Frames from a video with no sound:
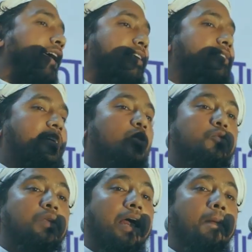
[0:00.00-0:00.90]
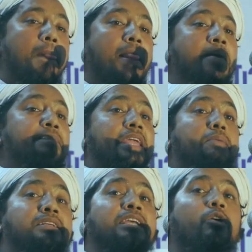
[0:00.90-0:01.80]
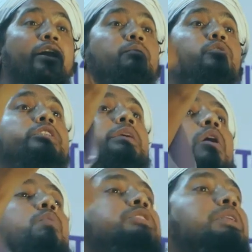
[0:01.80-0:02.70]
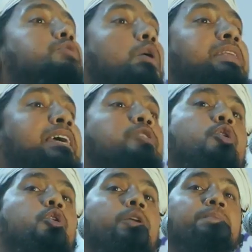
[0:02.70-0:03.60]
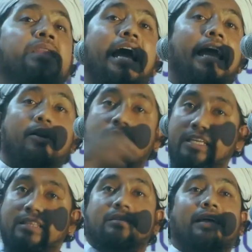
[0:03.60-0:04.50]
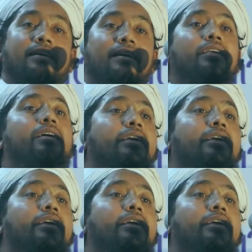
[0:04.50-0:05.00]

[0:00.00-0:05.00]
হয়ে গেছে নজবিল্লা এবার সে করে কি মুসলিম অমুসলিম সবাই থাকে চলুন যে তাদের